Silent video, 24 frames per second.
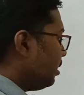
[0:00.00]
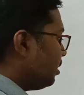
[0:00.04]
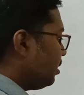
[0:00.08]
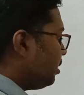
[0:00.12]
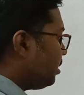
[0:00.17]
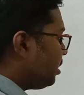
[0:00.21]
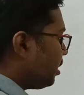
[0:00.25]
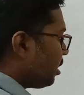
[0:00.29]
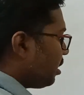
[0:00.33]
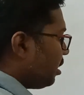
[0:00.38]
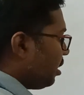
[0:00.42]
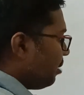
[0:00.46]

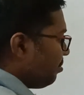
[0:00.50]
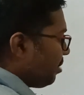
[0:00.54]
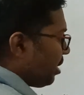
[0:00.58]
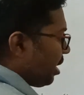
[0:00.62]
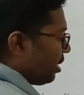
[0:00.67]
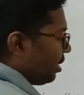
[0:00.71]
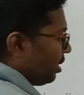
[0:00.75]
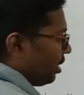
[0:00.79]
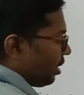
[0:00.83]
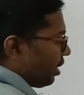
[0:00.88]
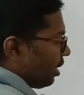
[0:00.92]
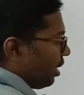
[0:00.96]
जैसे कि हम
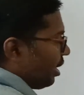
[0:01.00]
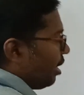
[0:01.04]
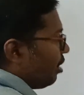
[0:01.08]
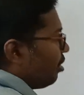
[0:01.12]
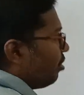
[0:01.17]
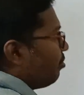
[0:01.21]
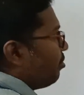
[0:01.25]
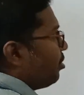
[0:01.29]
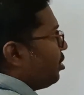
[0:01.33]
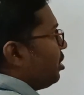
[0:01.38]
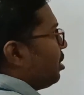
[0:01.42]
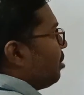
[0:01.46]
यहाँ देख रहे हैं
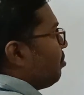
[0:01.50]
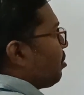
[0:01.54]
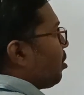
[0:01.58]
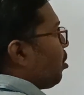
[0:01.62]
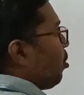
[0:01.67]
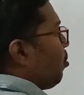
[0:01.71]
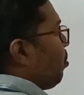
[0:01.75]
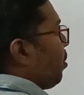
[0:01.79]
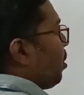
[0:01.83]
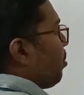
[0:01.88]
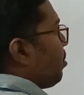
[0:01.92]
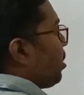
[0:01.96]
एल्यूमिनियम के
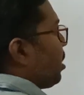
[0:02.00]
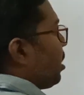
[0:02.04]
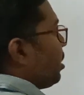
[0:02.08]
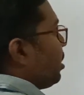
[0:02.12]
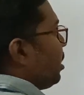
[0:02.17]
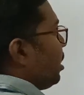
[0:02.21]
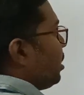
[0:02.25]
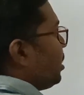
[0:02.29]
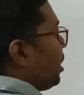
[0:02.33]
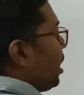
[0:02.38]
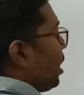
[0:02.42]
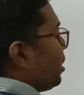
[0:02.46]
ऊपर में
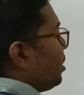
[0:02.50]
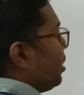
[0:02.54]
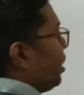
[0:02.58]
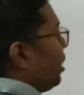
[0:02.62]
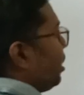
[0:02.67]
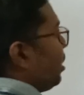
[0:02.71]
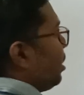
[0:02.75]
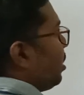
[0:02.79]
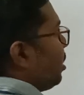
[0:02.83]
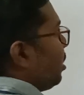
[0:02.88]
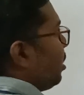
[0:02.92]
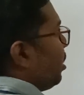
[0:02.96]
कितना चार्ज है
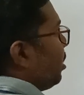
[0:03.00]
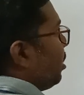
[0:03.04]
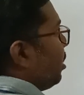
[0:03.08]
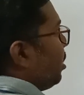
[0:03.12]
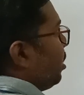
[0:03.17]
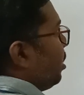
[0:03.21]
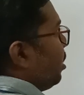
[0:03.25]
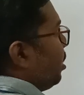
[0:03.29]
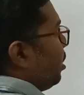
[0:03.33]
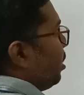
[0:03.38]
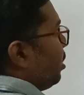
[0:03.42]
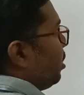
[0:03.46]

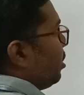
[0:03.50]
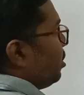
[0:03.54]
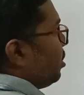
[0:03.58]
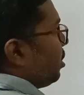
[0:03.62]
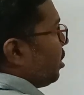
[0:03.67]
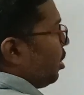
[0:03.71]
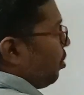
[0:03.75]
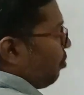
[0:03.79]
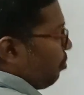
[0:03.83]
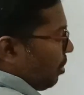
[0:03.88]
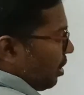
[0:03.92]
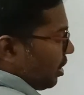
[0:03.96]

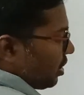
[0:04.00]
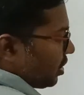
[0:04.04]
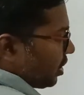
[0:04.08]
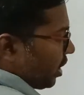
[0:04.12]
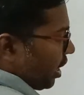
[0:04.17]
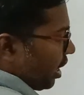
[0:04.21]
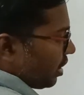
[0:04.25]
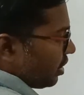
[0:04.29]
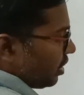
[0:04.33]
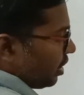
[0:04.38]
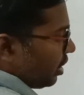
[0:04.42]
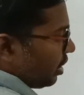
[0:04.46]
थ्री प्लस
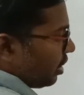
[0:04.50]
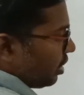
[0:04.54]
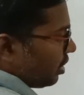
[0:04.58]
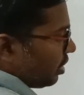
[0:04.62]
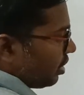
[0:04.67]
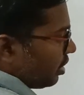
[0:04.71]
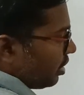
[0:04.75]
चार्ज है